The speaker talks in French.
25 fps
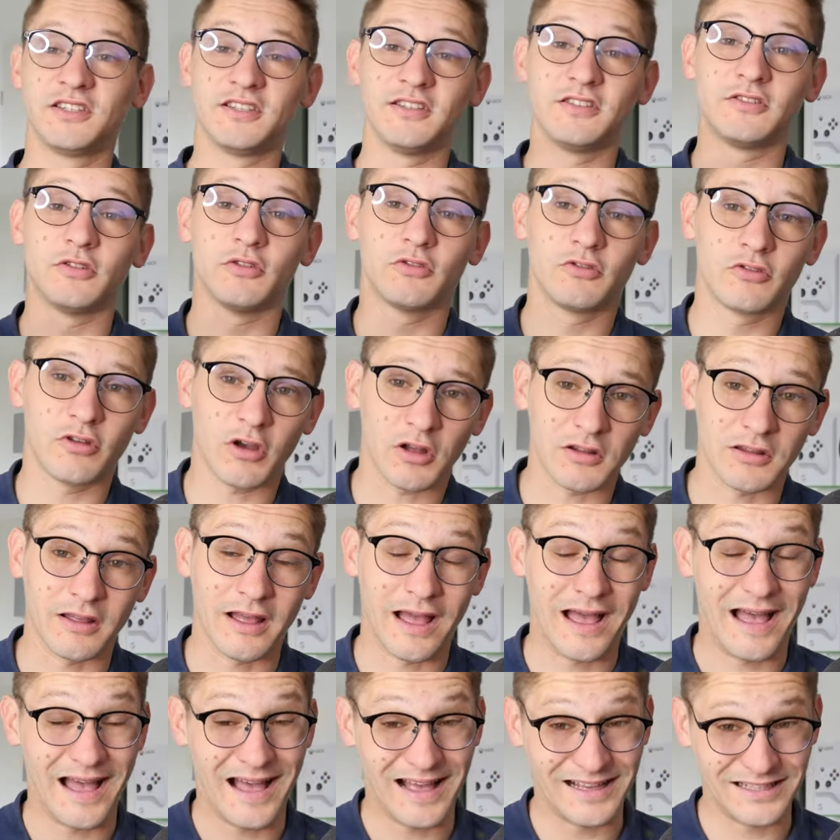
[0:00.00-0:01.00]
qui se tordent
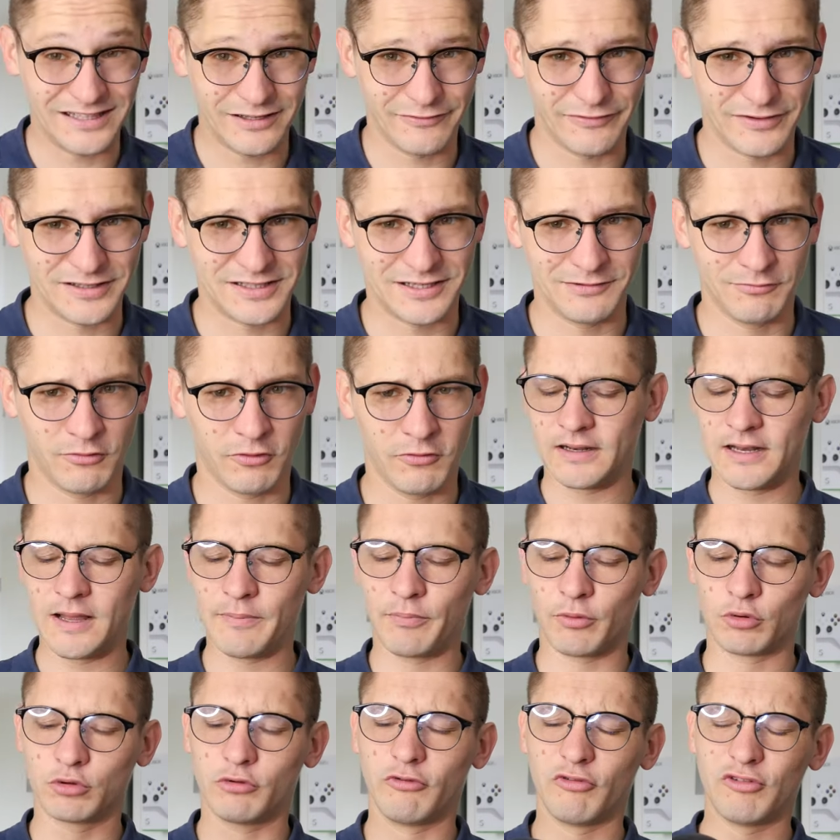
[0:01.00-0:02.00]
assez facilement. Là
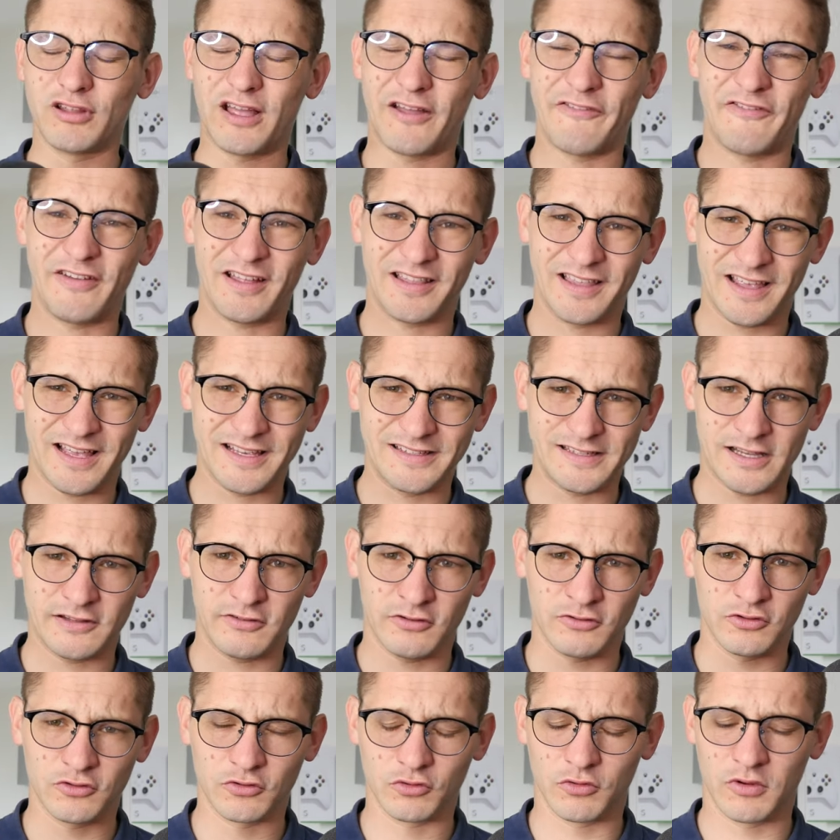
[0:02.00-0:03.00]
pour le coup, il faudra faire très
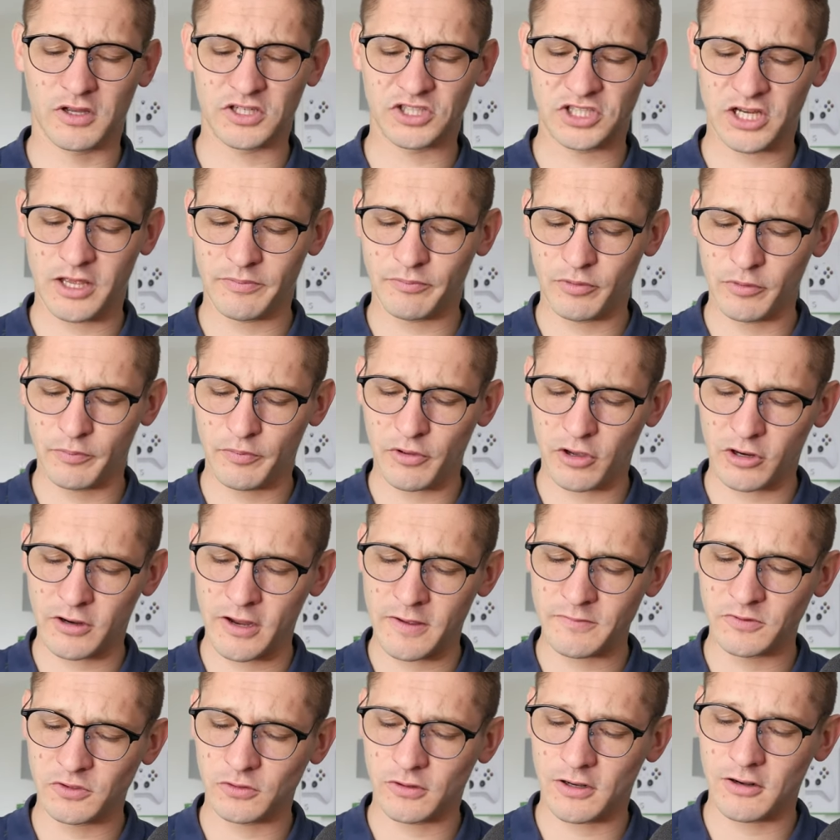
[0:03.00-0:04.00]
attention. Hein. J'ai un peu peur quand
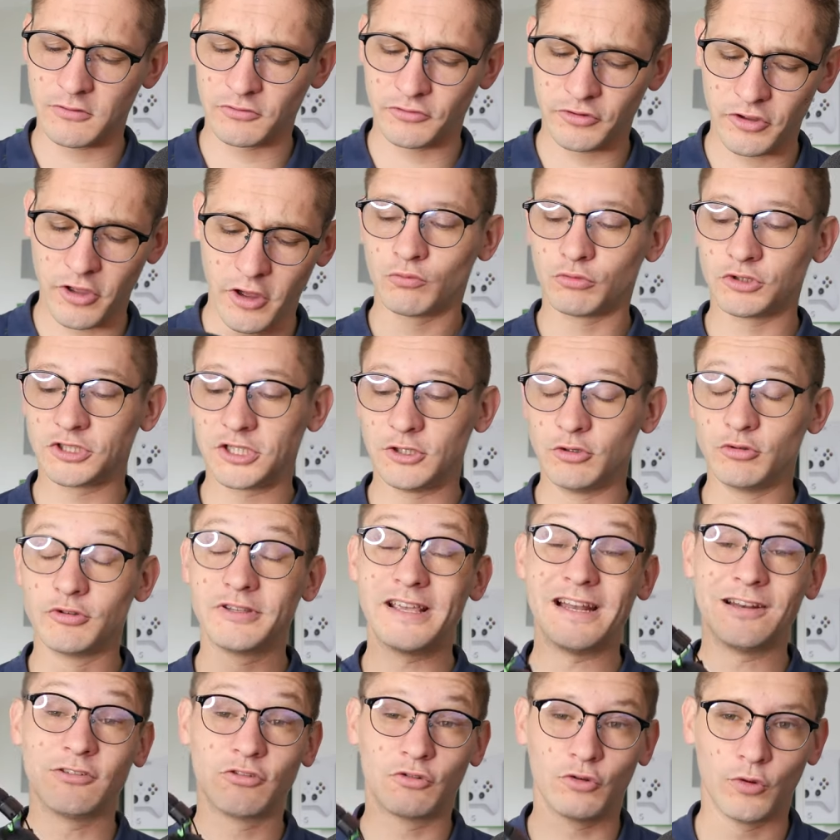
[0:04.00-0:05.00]
même sur la longueur. Moi j'ai lu
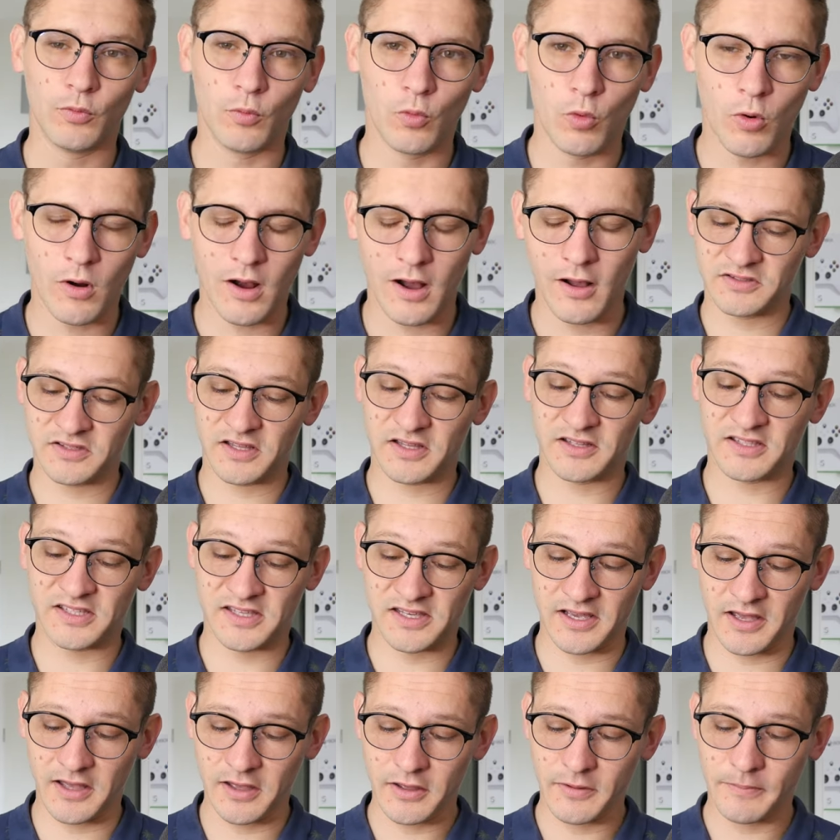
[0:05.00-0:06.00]
quelques mois, ça
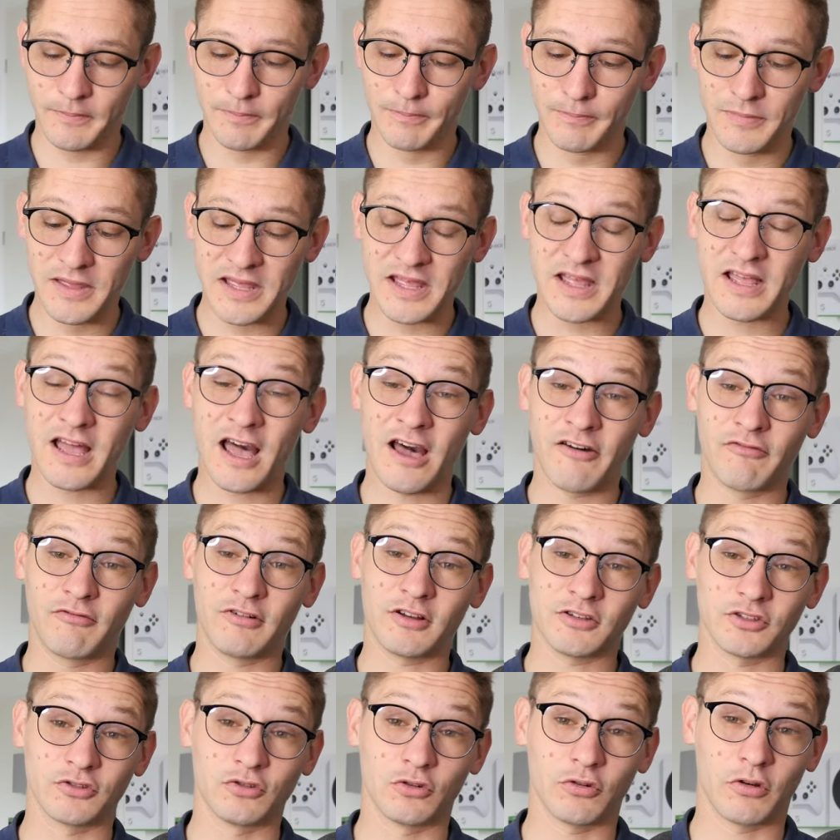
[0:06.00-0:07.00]
tient, mais à
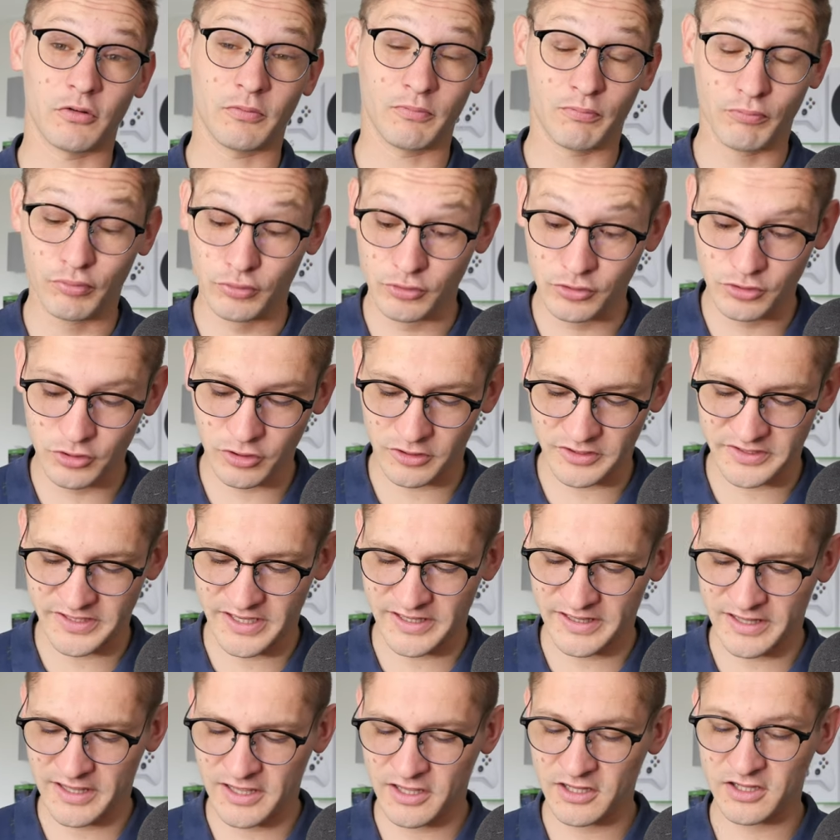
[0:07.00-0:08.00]
voir sur plusieurs
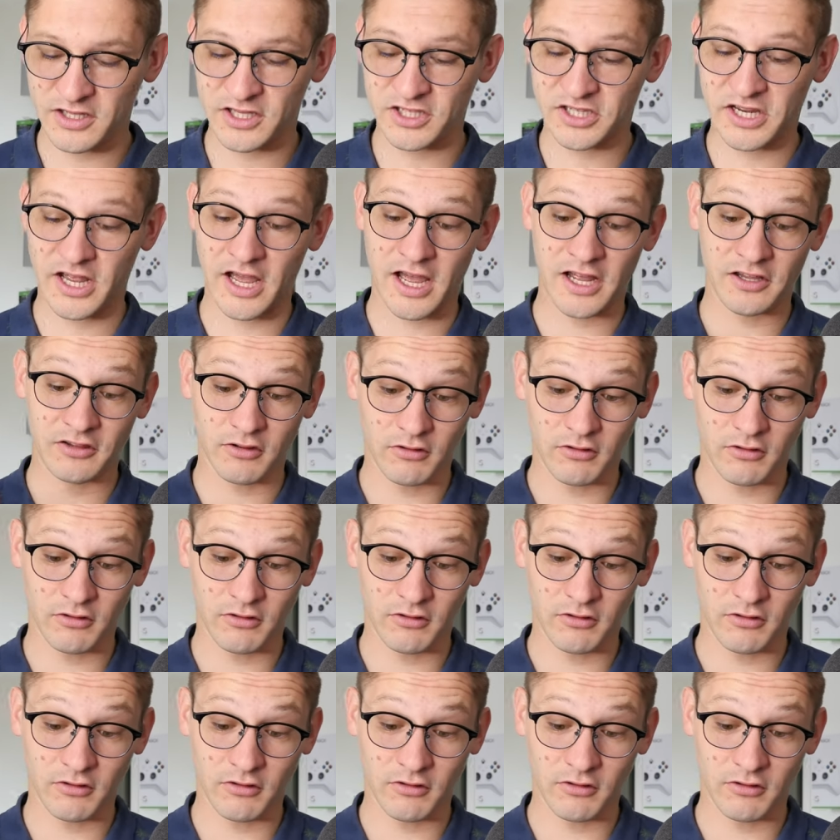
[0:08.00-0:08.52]
années, déjà un